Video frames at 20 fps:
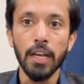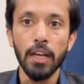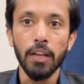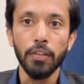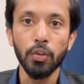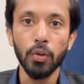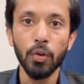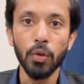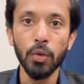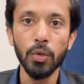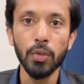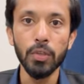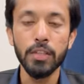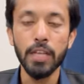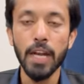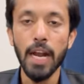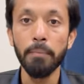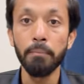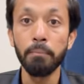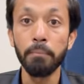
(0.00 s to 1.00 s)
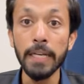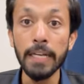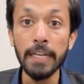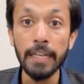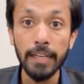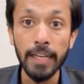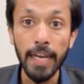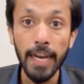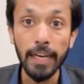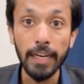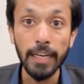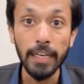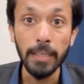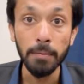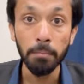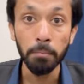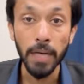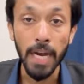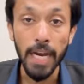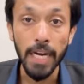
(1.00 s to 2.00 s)
तो जनाब पी टी आई की
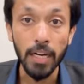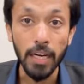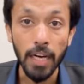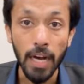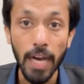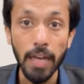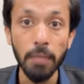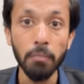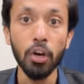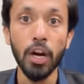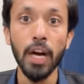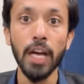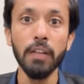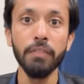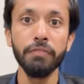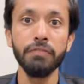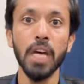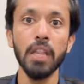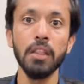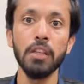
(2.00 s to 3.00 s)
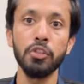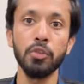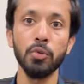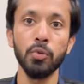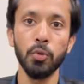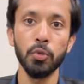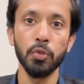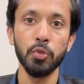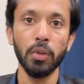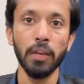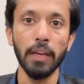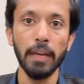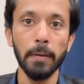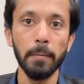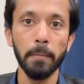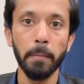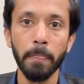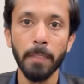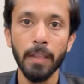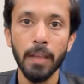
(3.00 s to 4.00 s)
इमरान खान मुखालिफ साजिश शुरू हो चुकी है
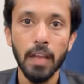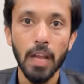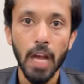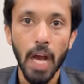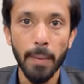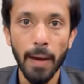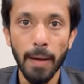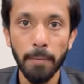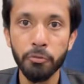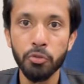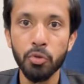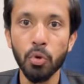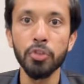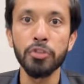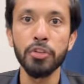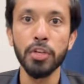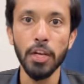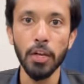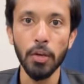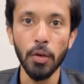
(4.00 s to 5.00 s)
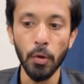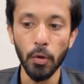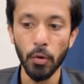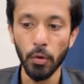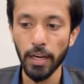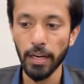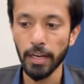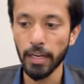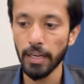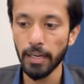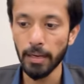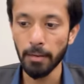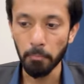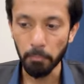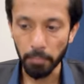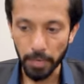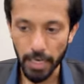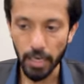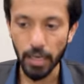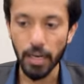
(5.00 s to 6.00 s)
अब आप सोच रहे होंगे कि
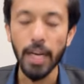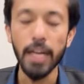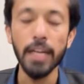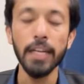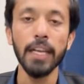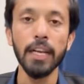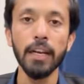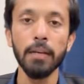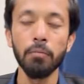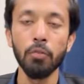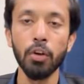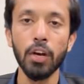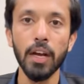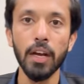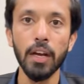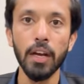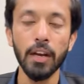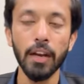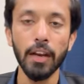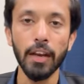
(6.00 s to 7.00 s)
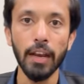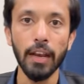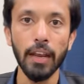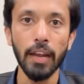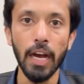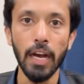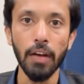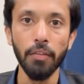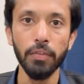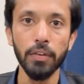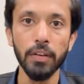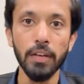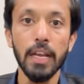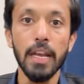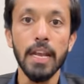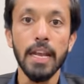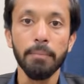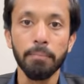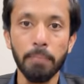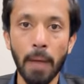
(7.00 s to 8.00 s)
इमरान खान के के खिलाफ
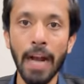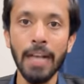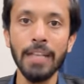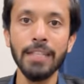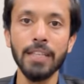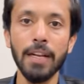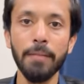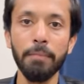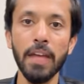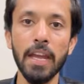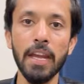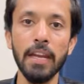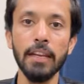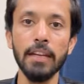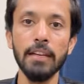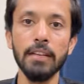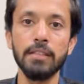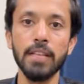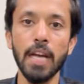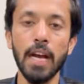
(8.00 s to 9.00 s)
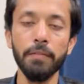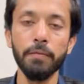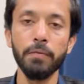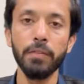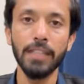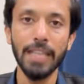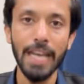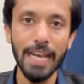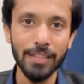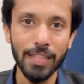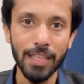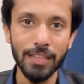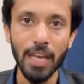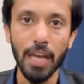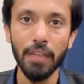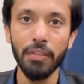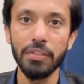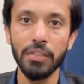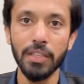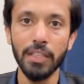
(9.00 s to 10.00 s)
पाकिस्तान तहरीक इंसाफ कैसे
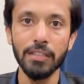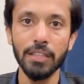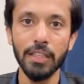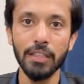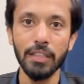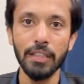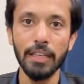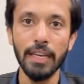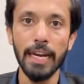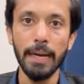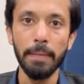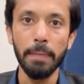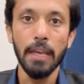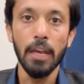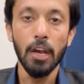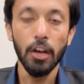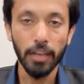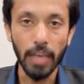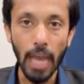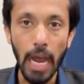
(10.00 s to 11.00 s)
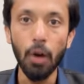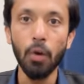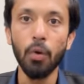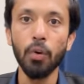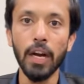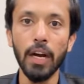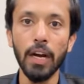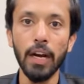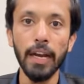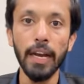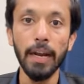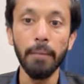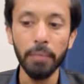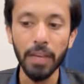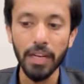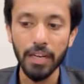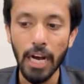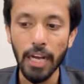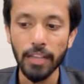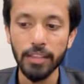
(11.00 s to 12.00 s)
साजिश कर सकती है क्या हो रहा है
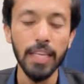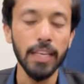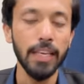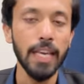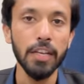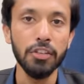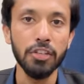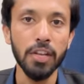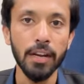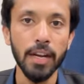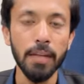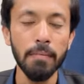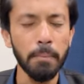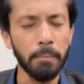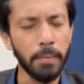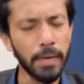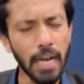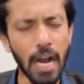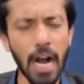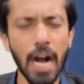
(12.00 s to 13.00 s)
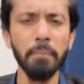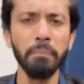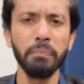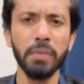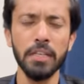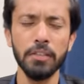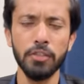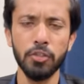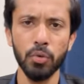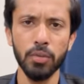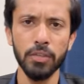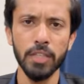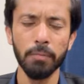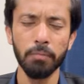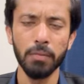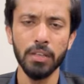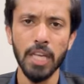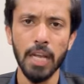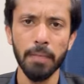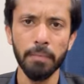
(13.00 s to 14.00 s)
अंदर खाते क्या चल रहा है मैं बड़ी अहम तरीन स्टोरीज
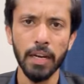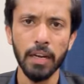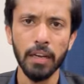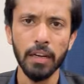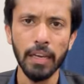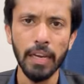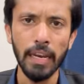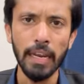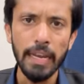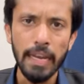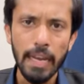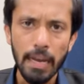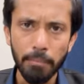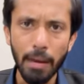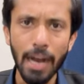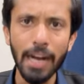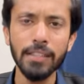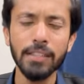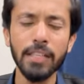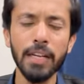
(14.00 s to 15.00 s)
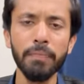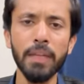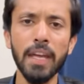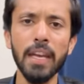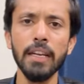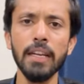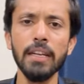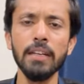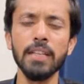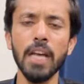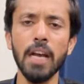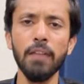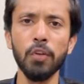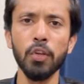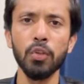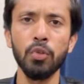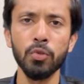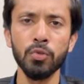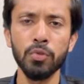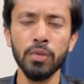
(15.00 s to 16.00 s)
आपके सामने रखनी है पाकिस्तान तहरीक इंसाफ के
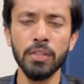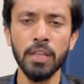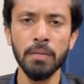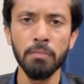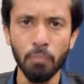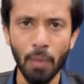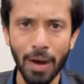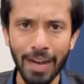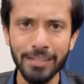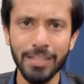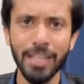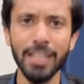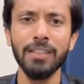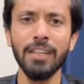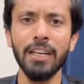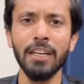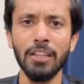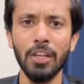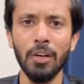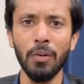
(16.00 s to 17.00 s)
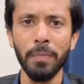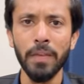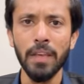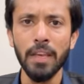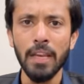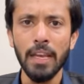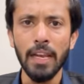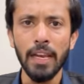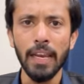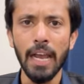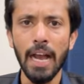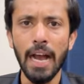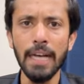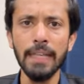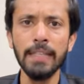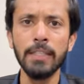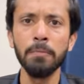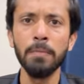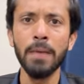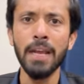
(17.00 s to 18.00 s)
दोस्तों से मुआसरत करता हूँ कि
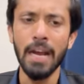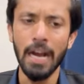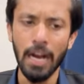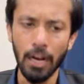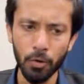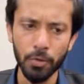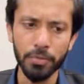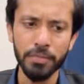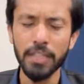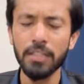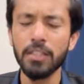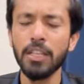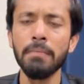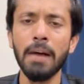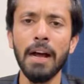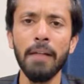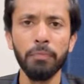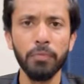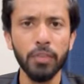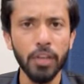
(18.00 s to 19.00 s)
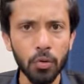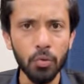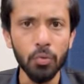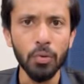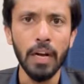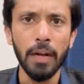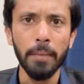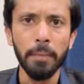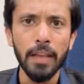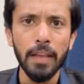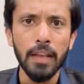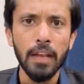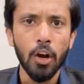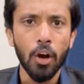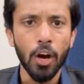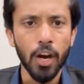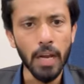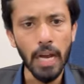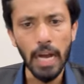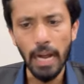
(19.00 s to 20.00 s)
आज मैं हक सच की बात करूंगा
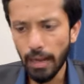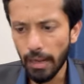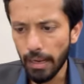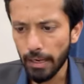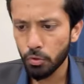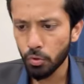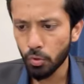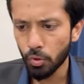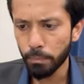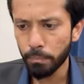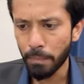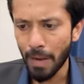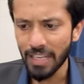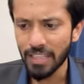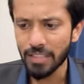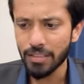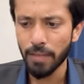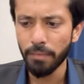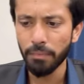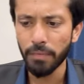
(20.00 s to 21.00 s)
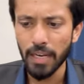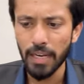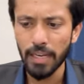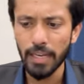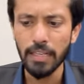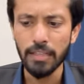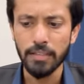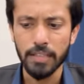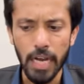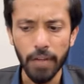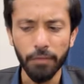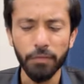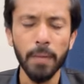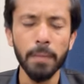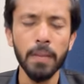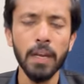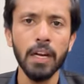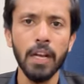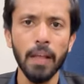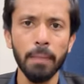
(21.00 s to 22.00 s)
और जो पाकिस्तान तरीके इंसाफ के
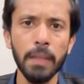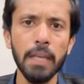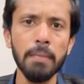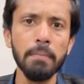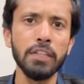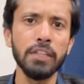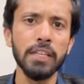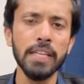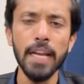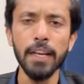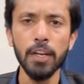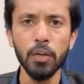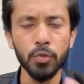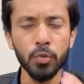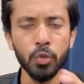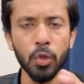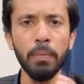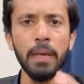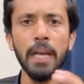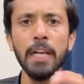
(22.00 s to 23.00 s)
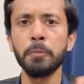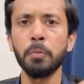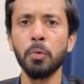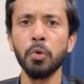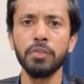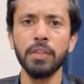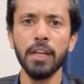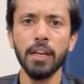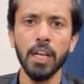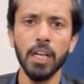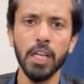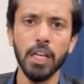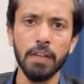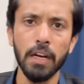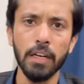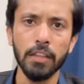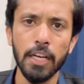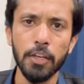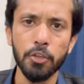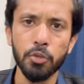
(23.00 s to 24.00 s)
अंदर गंदी मछलियां उसको भी एक्सपोज करने का
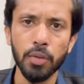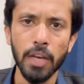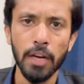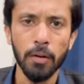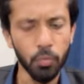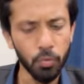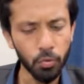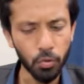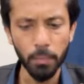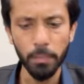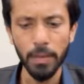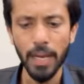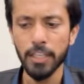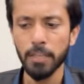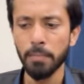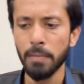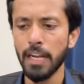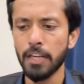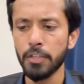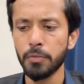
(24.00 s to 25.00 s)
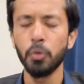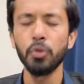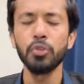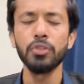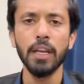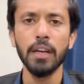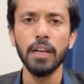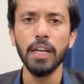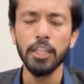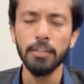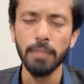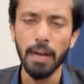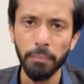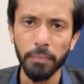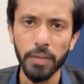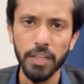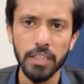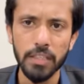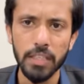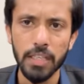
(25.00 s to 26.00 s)
वक्त आ चुका है उनको भी आज मैंने एक्सपोज करना तमाम
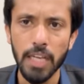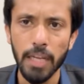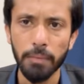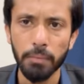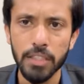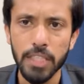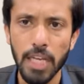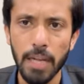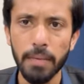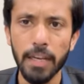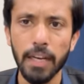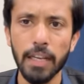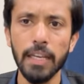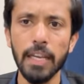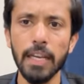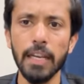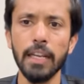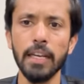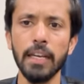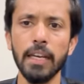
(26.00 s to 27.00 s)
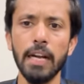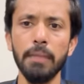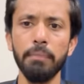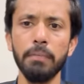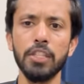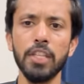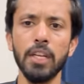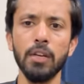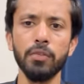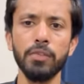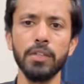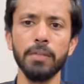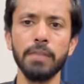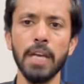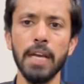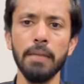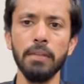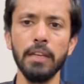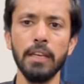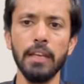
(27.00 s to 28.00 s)
तो डिटेल्स आपके सामने रखनी है लेकिन अगर आपने चैनल को
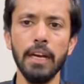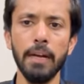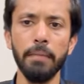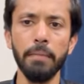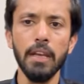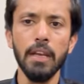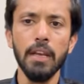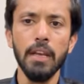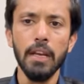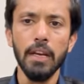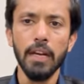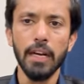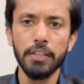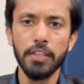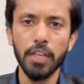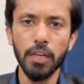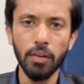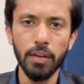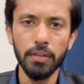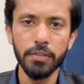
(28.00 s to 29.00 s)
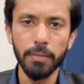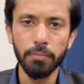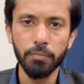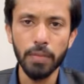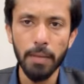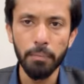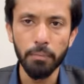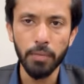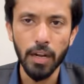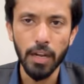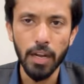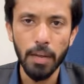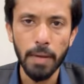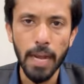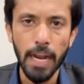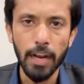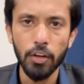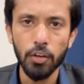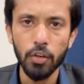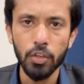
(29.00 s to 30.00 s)
सब्सक्राइब नहीं किया चैनल को सब्सक्राइब कर लें
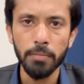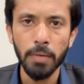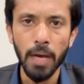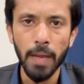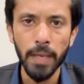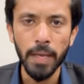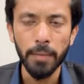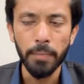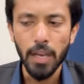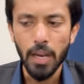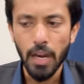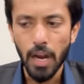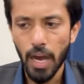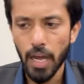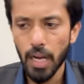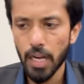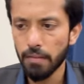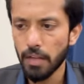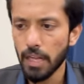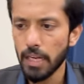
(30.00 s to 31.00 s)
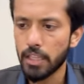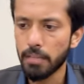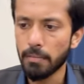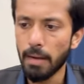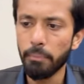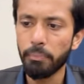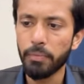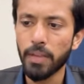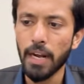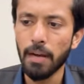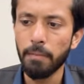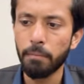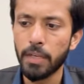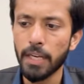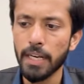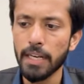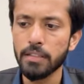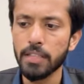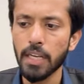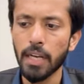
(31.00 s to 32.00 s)
बेलाइकन को दबा दें आने वाले तमाम तरह
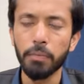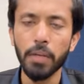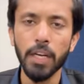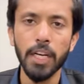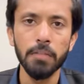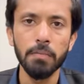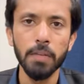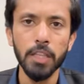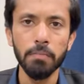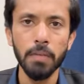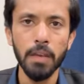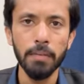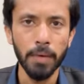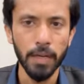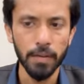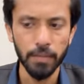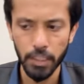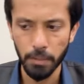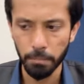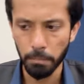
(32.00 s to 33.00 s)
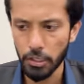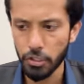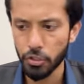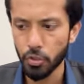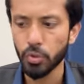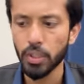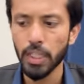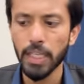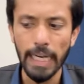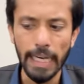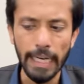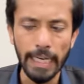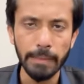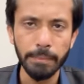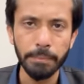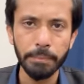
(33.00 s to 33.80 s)
अपडेट्स आपकी खदमत में बर वक्त पेश होती रहें